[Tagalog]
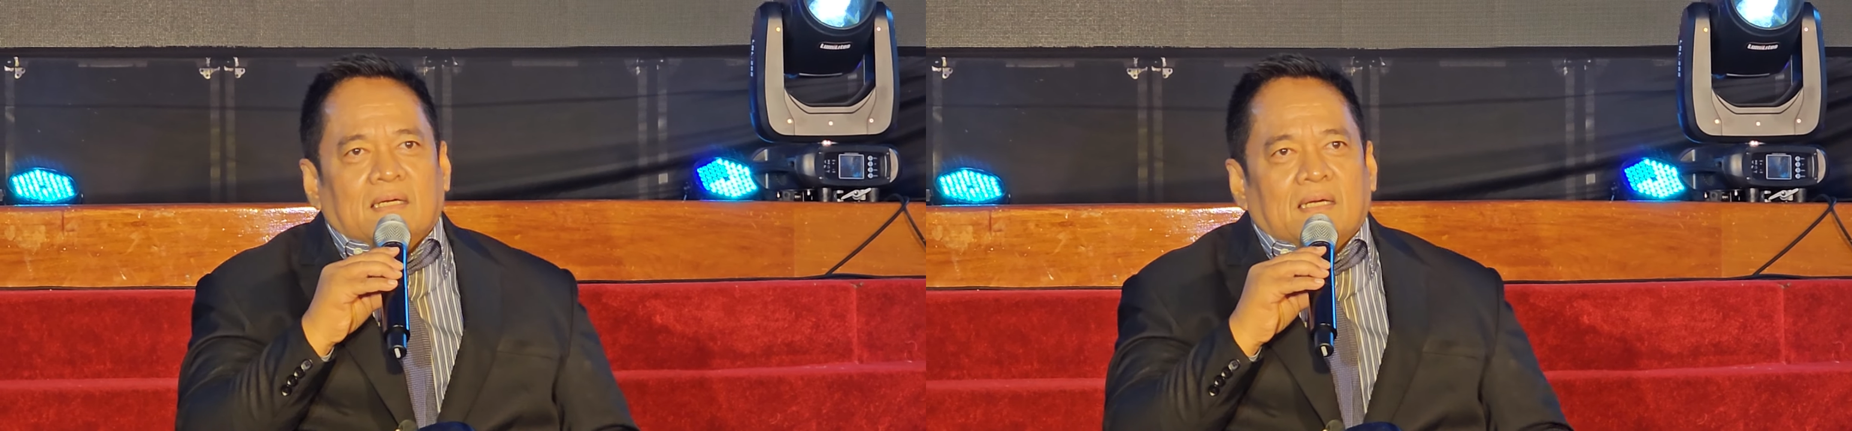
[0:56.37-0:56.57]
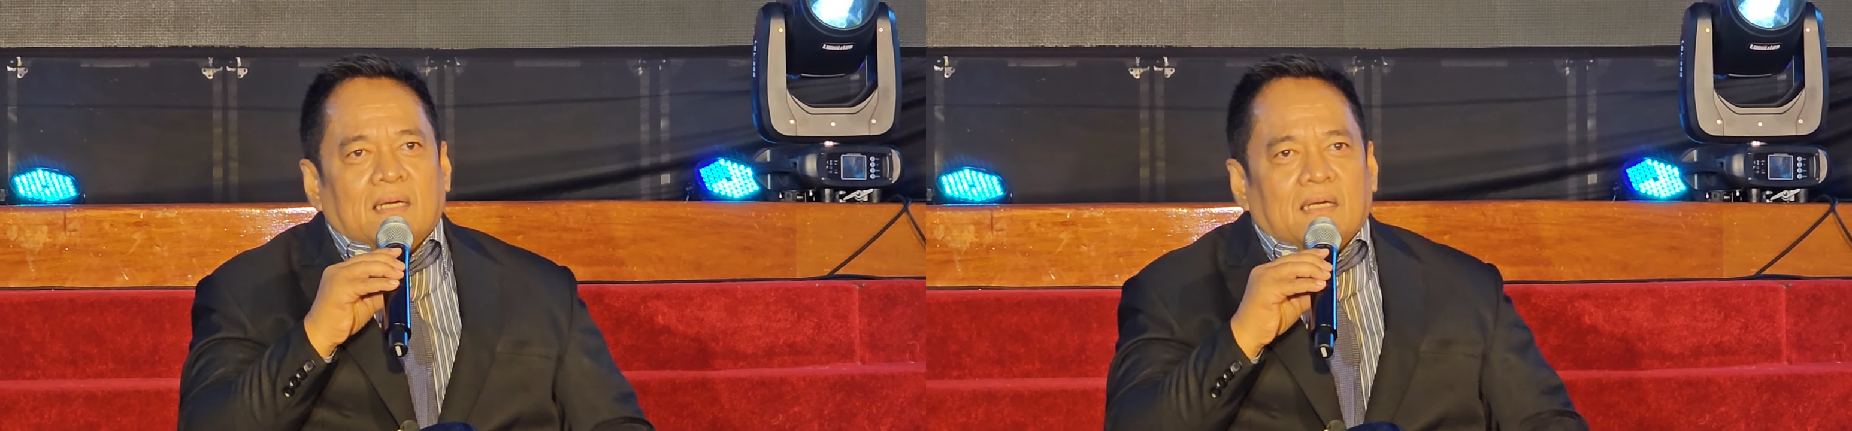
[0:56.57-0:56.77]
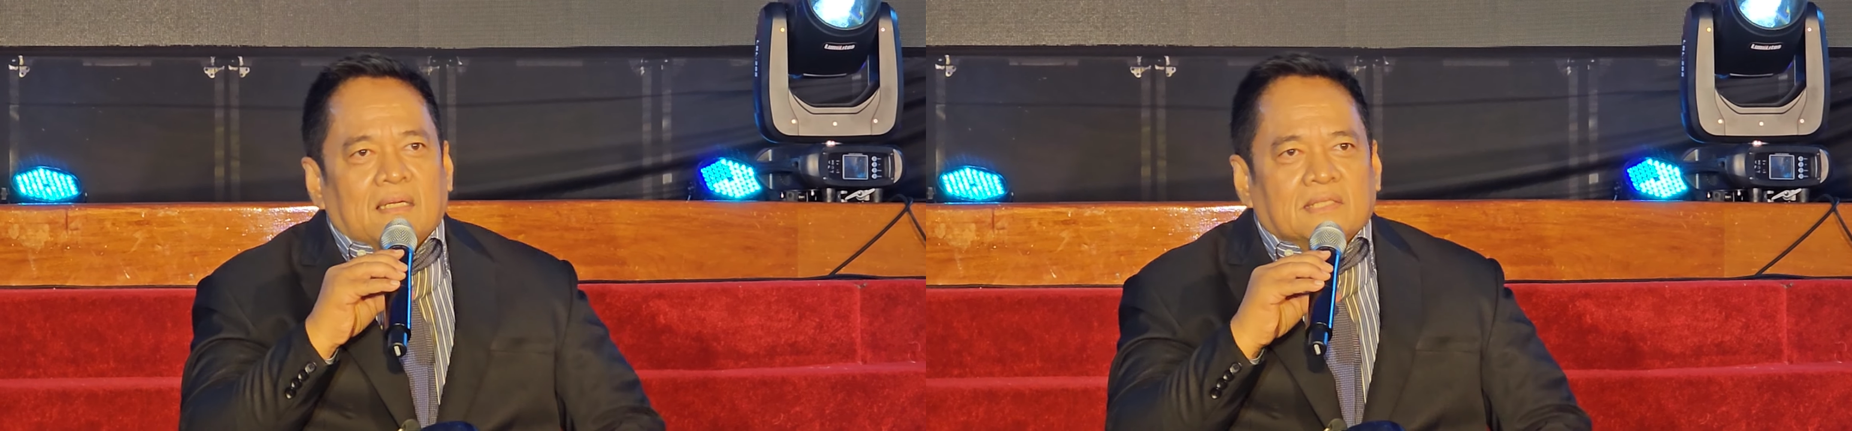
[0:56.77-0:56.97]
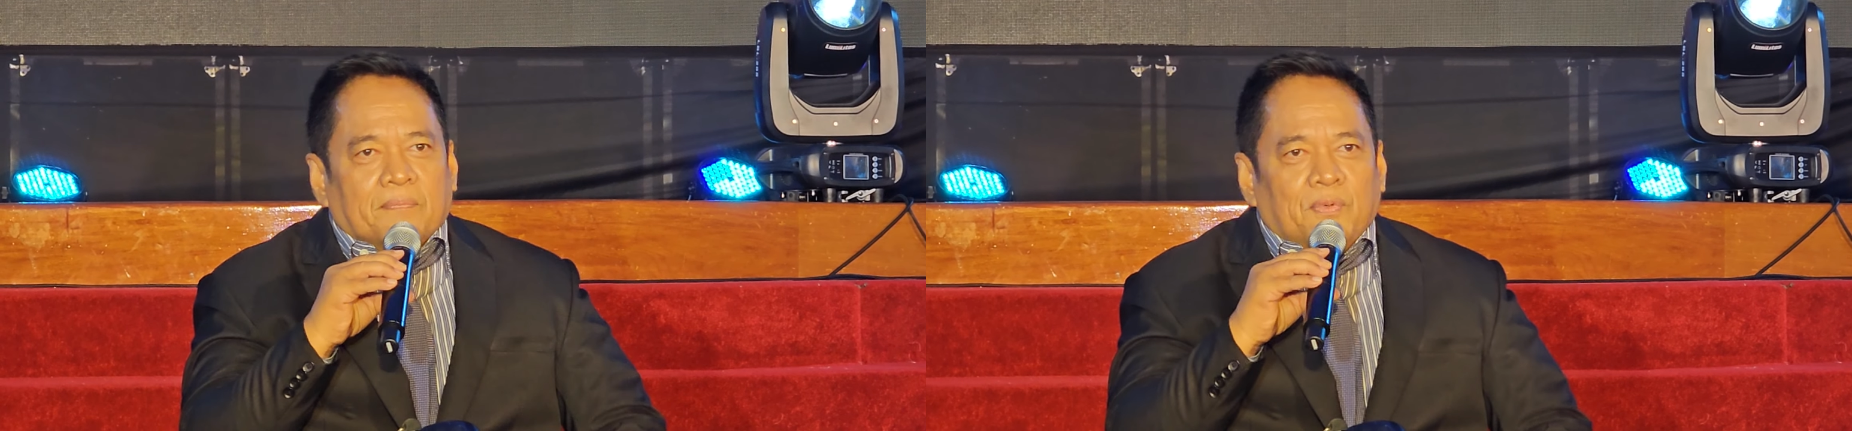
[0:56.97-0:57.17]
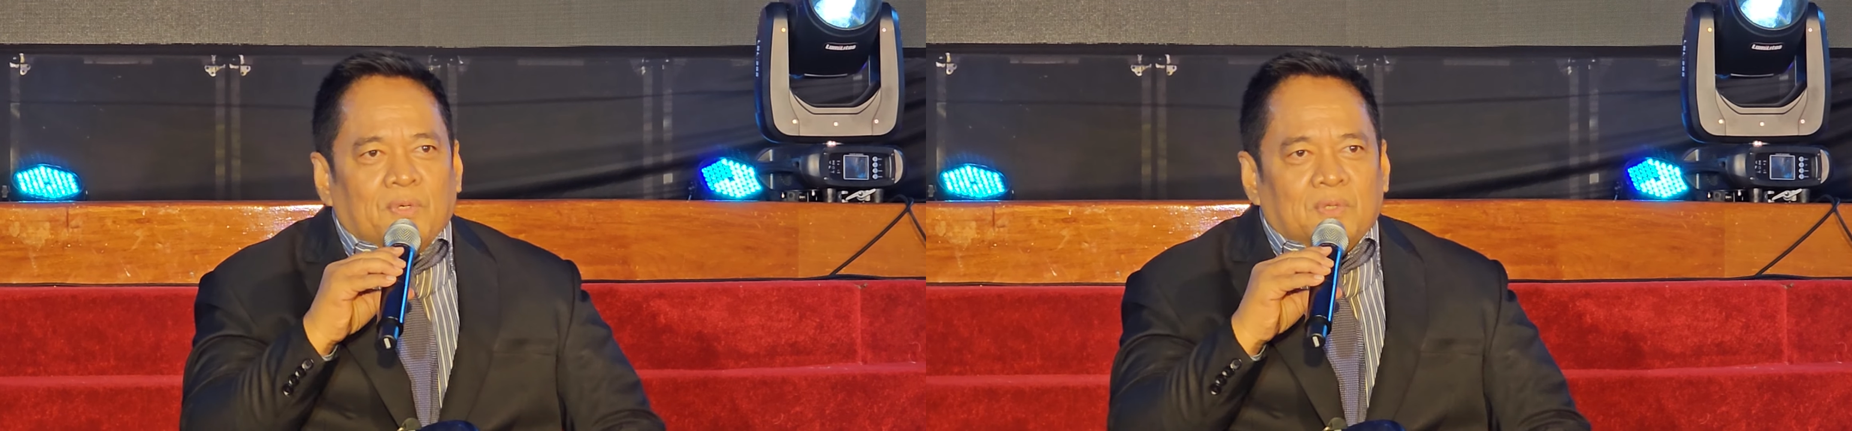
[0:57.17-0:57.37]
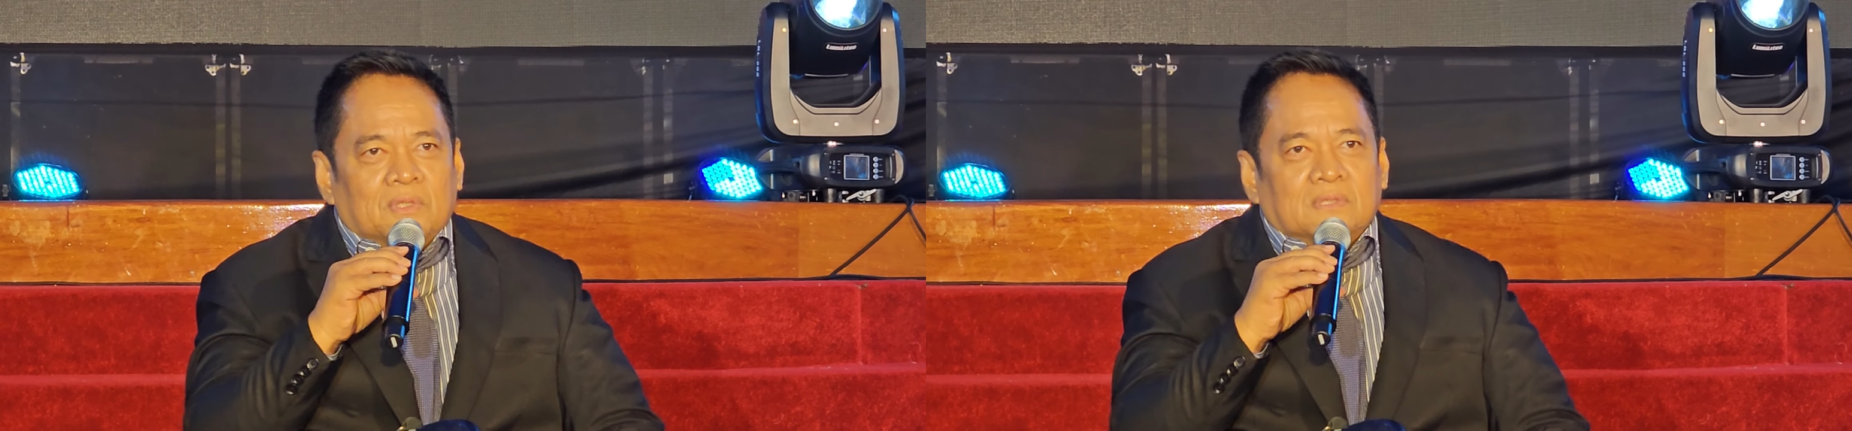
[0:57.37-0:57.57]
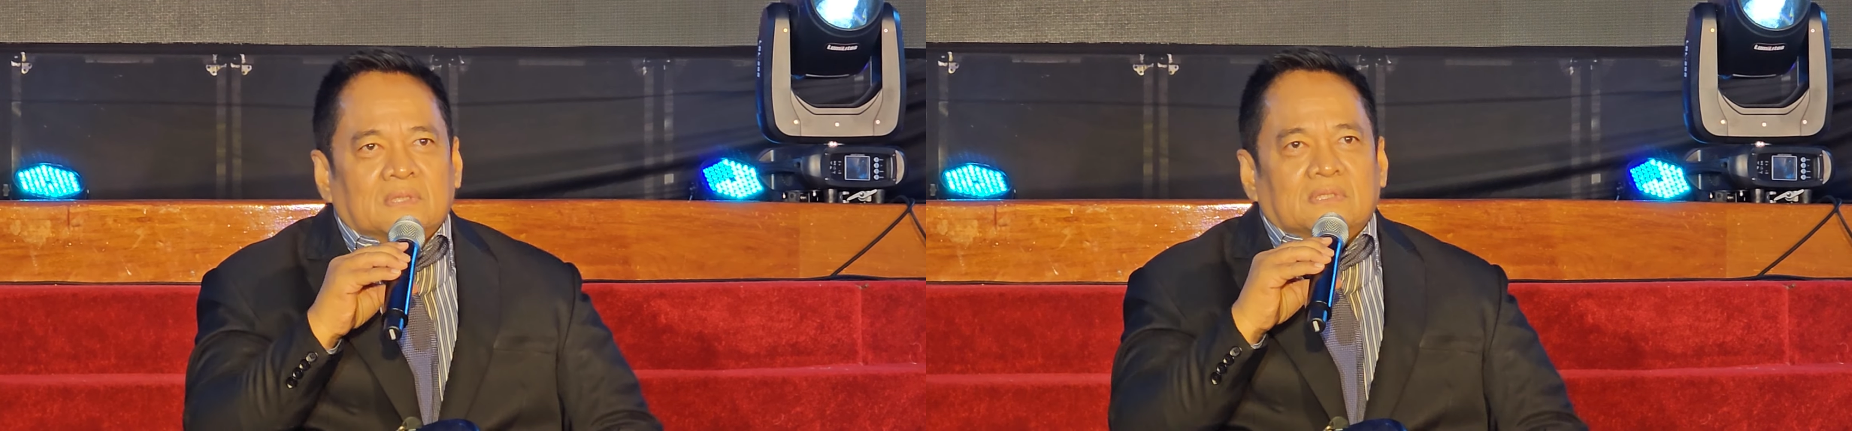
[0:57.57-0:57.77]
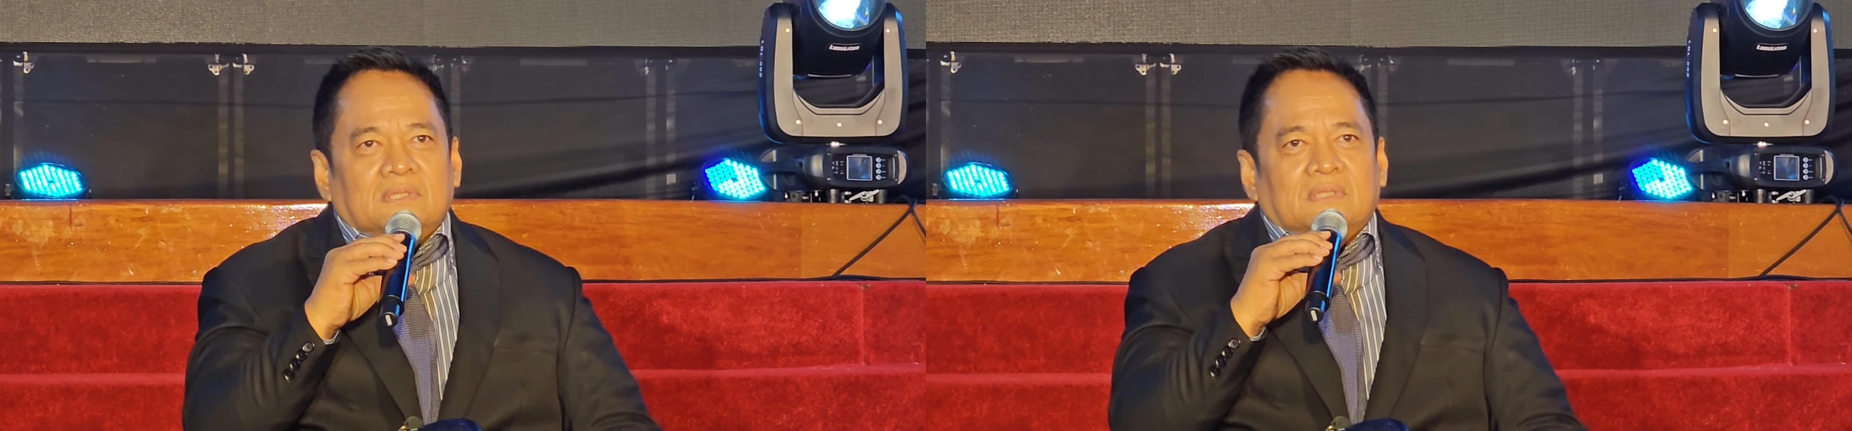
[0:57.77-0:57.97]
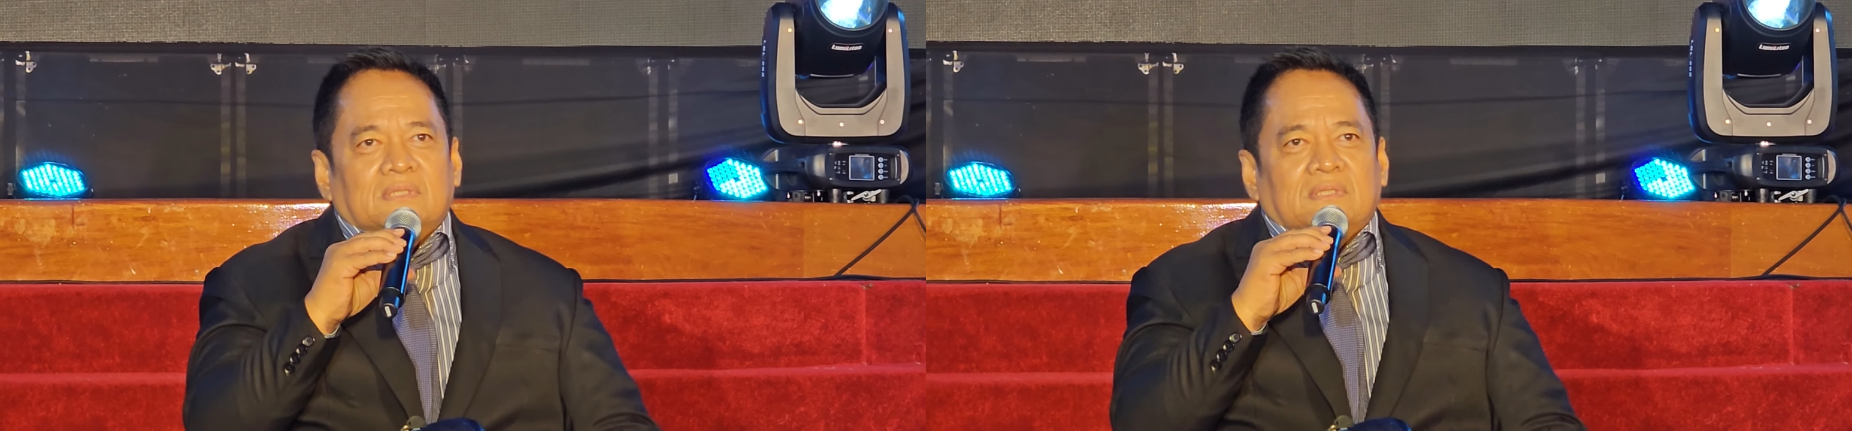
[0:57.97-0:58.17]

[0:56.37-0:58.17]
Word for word: uh, isa pong